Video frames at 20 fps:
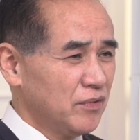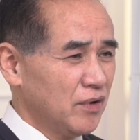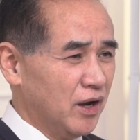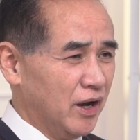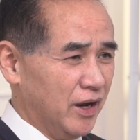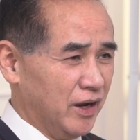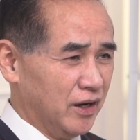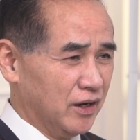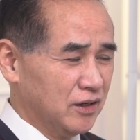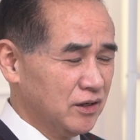
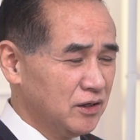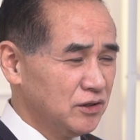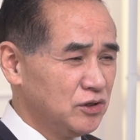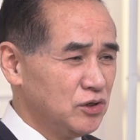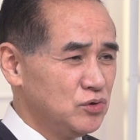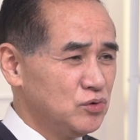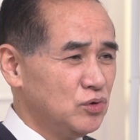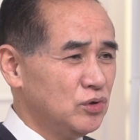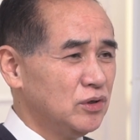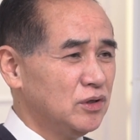哎各
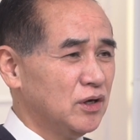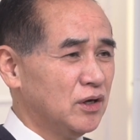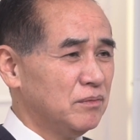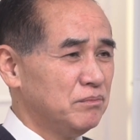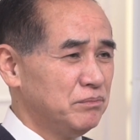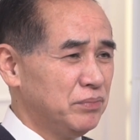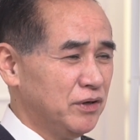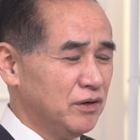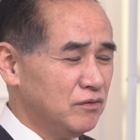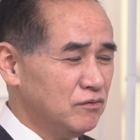地区的
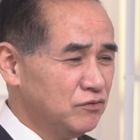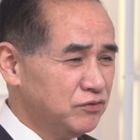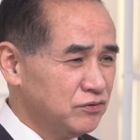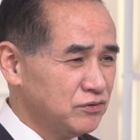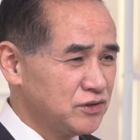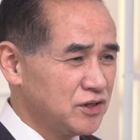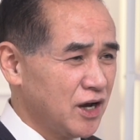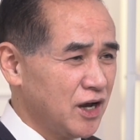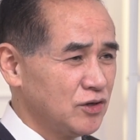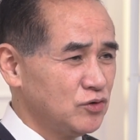贫富
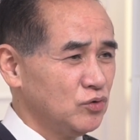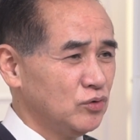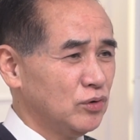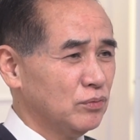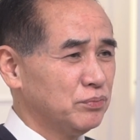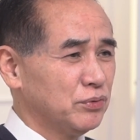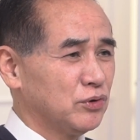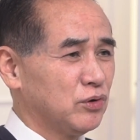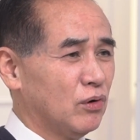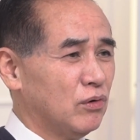差距的
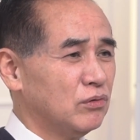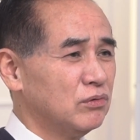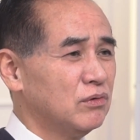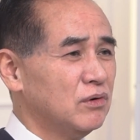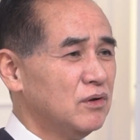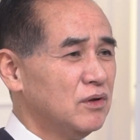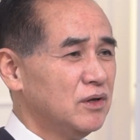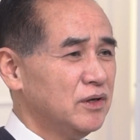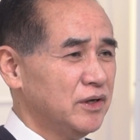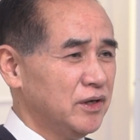不同，
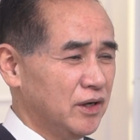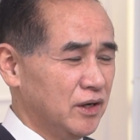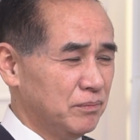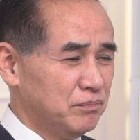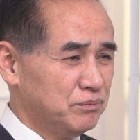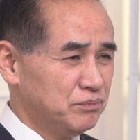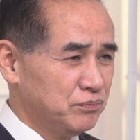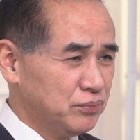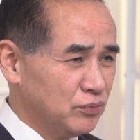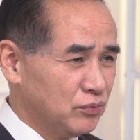也
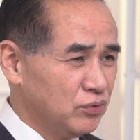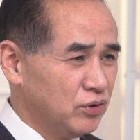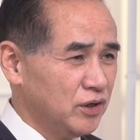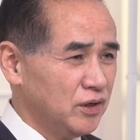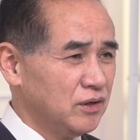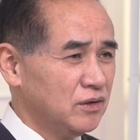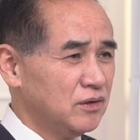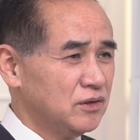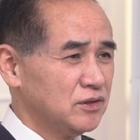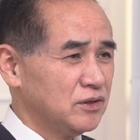不会
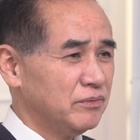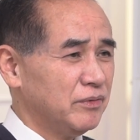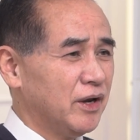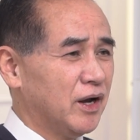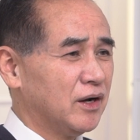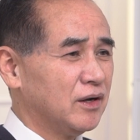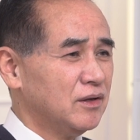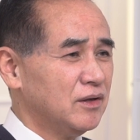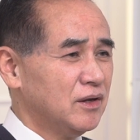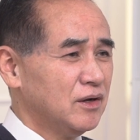怎么
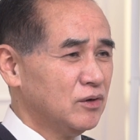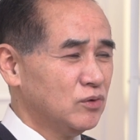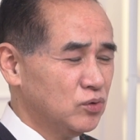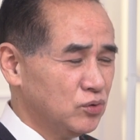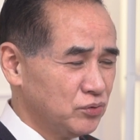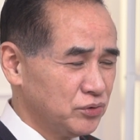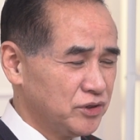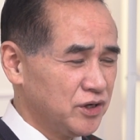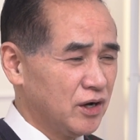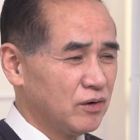样
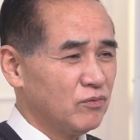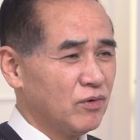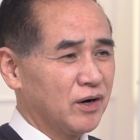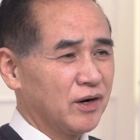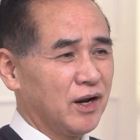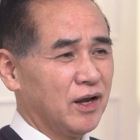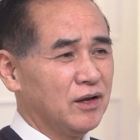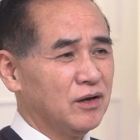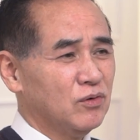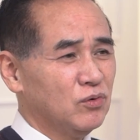互相往
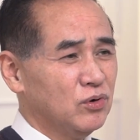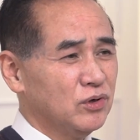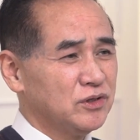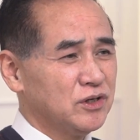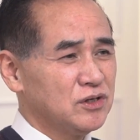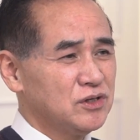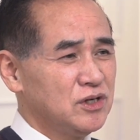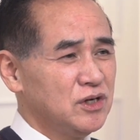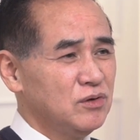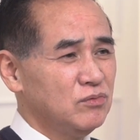来，或
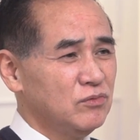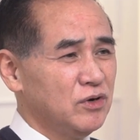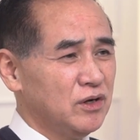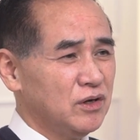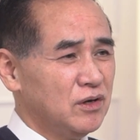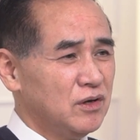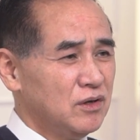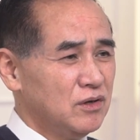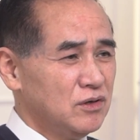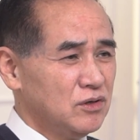者是因为
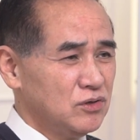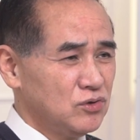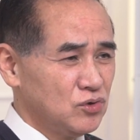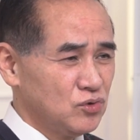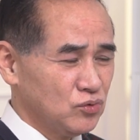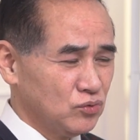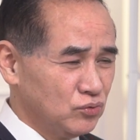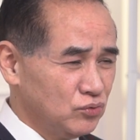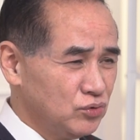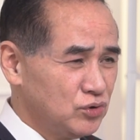
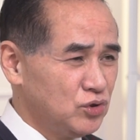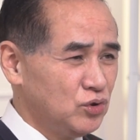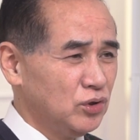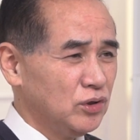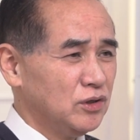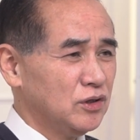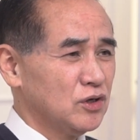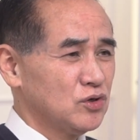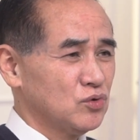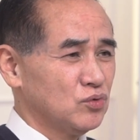族
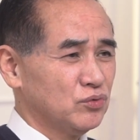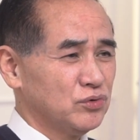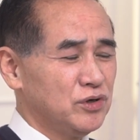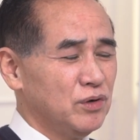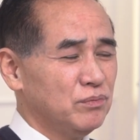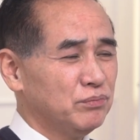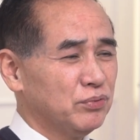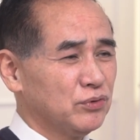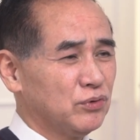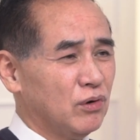群的属
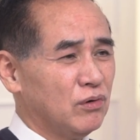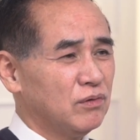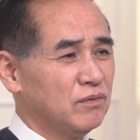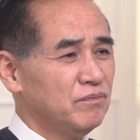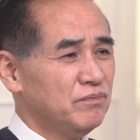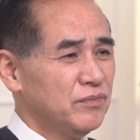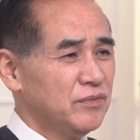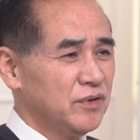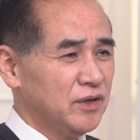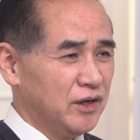性不同，
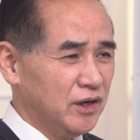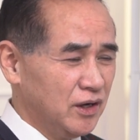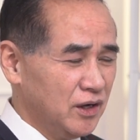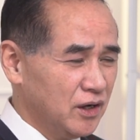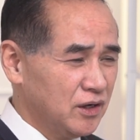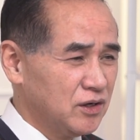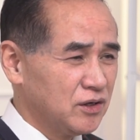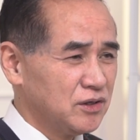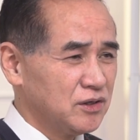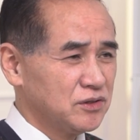也
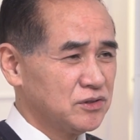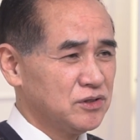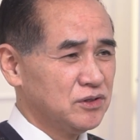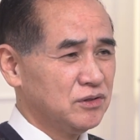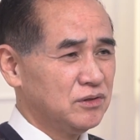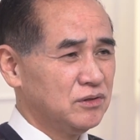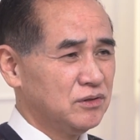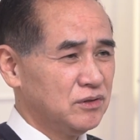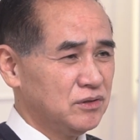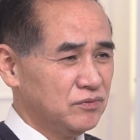可能是
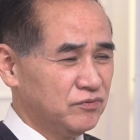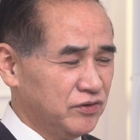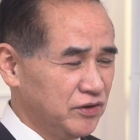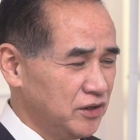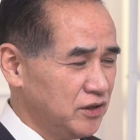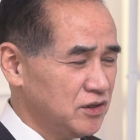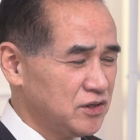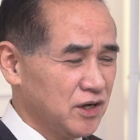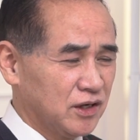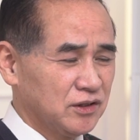
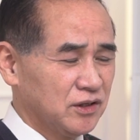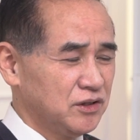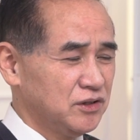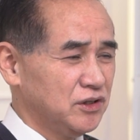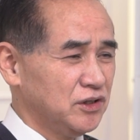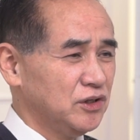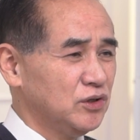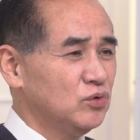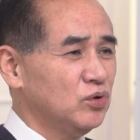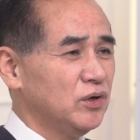非常的
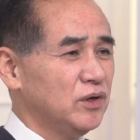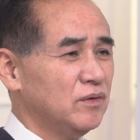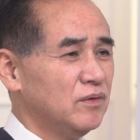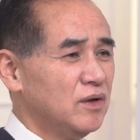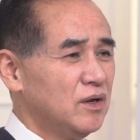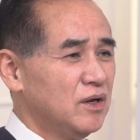敌对。